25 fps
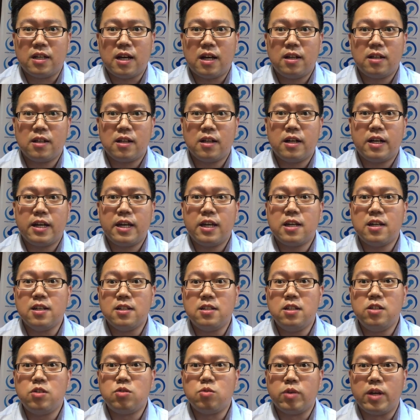他那个黑
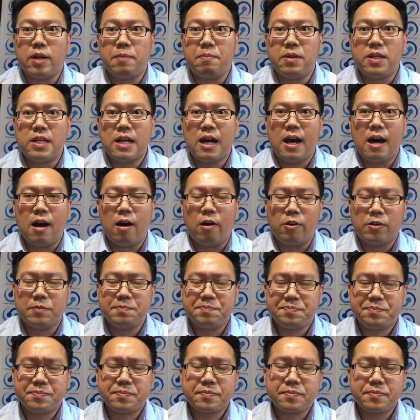客技术也比较好。